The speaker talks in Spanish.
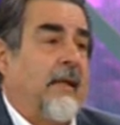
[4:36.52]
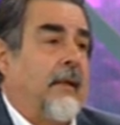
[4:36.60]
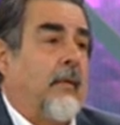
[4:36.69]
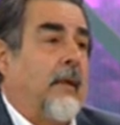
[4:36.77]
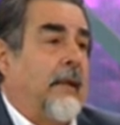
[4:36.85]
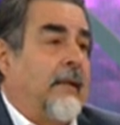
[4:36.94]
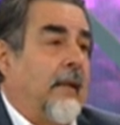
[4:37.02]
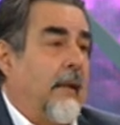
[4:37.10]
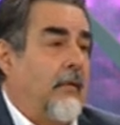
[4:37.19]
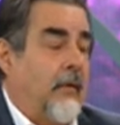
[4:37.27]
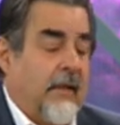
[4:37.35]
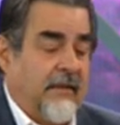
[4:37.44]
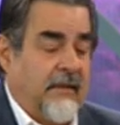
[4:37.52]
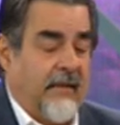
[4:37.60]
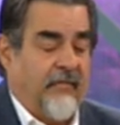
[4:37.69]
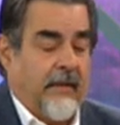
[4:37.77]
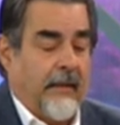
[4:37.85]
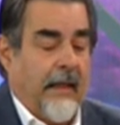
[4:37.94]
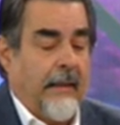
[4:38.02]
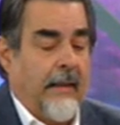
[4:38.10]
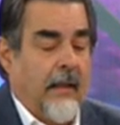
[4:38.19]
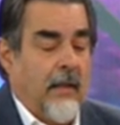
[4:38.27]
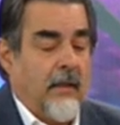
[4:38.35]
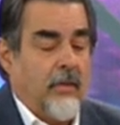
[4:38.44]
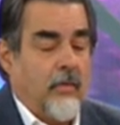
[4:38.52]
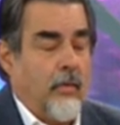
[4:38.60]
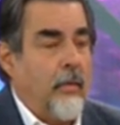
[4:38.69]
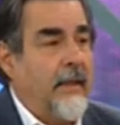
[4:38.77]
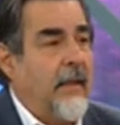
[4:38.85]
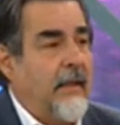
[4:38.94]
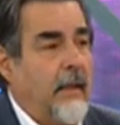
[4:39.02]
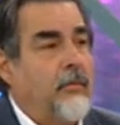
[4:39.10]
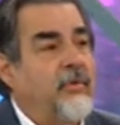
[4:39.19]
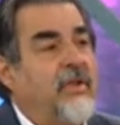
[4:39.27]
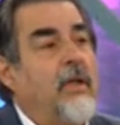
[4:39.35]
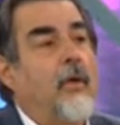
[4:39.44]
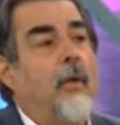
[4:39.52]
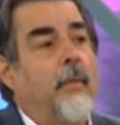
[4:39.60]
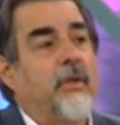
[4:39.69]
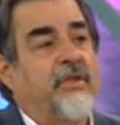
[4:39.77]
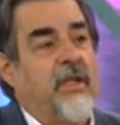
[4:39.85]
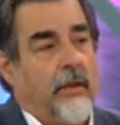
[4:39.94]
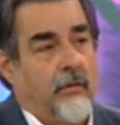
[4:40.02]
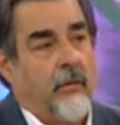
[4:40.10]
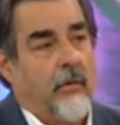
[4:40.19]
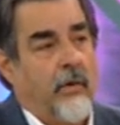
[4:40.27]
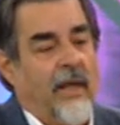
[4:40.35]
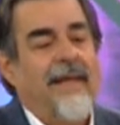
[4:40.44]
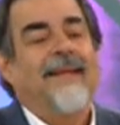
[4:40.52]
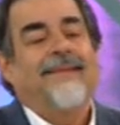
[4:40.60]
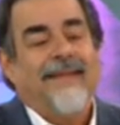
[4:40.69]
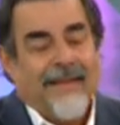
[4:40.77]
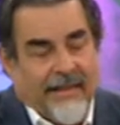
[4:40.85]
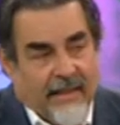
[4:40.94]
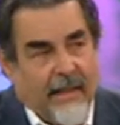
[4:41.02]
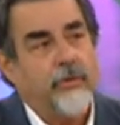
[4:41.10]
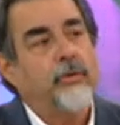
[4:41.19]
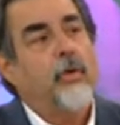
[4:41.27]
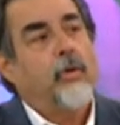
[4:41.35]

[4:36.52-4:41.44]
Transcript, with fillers: de 40 años casi de fiscal, que yo lo ubicaría en un 5%, de casos